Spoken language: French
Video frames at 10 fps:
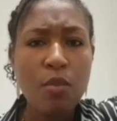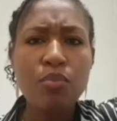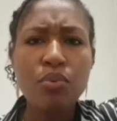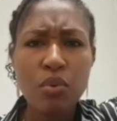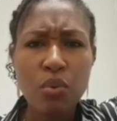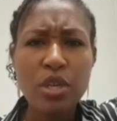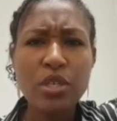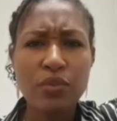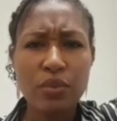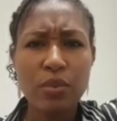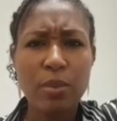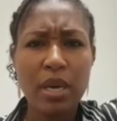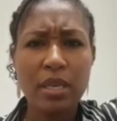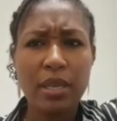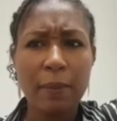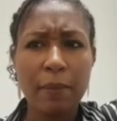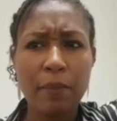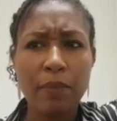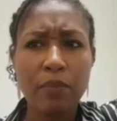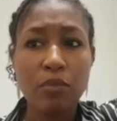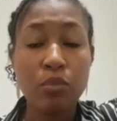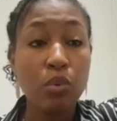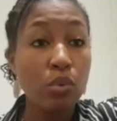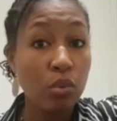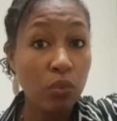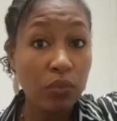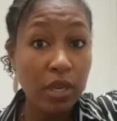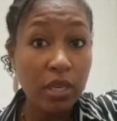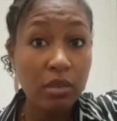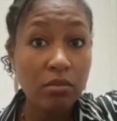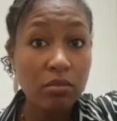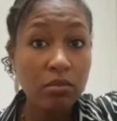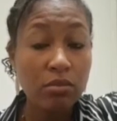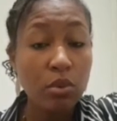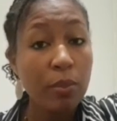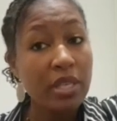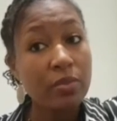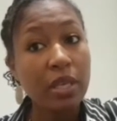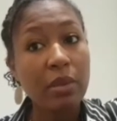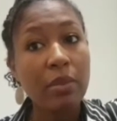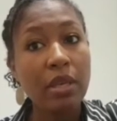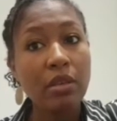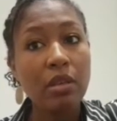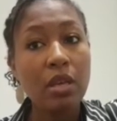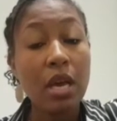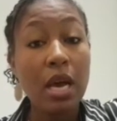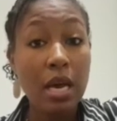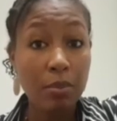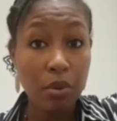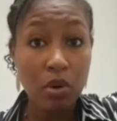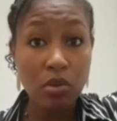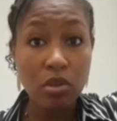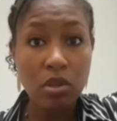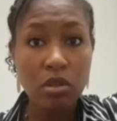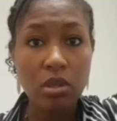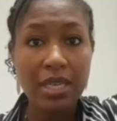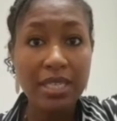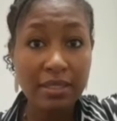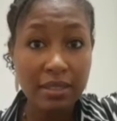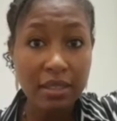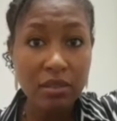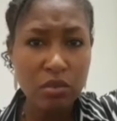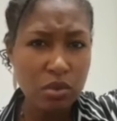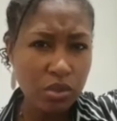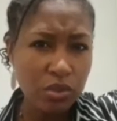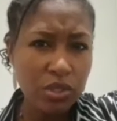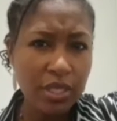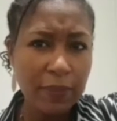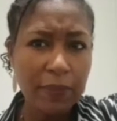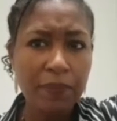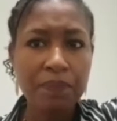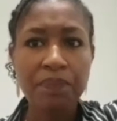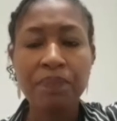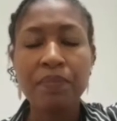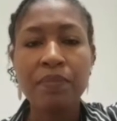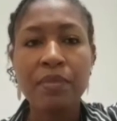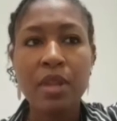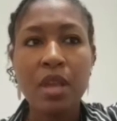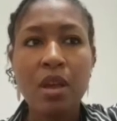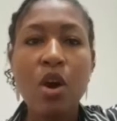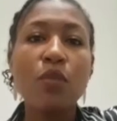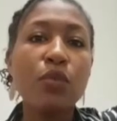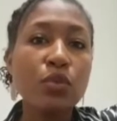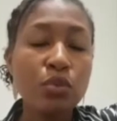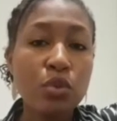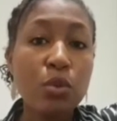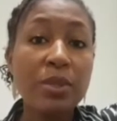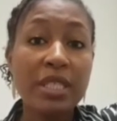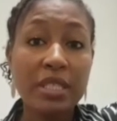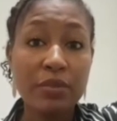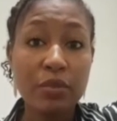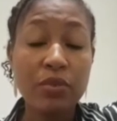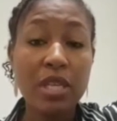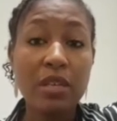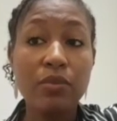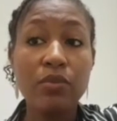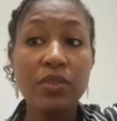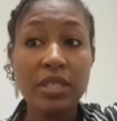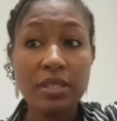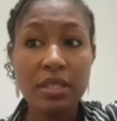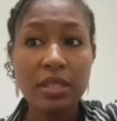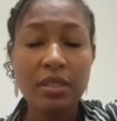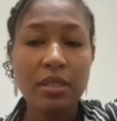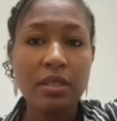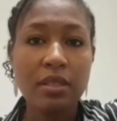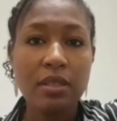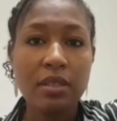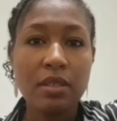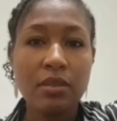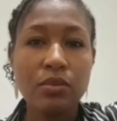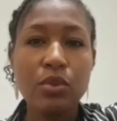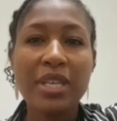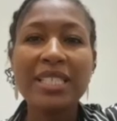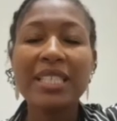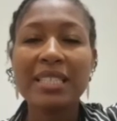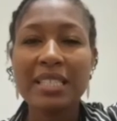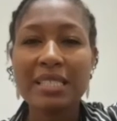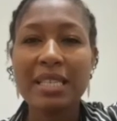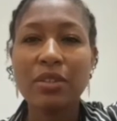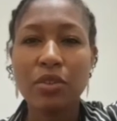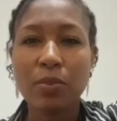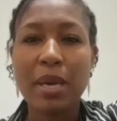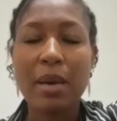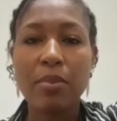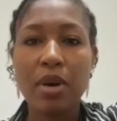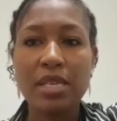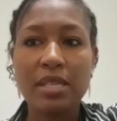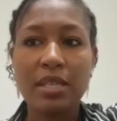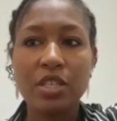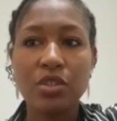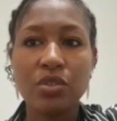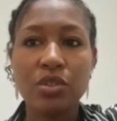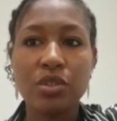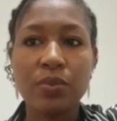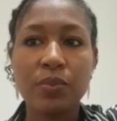Pourquoi je veux lui parler Pour le convaincre, pour m'exprimer, apprendre, l'aider, le changer En fonction de l'objectif que vous allez vous fixer, vous aurez certaines attentes par rapport à cet échange.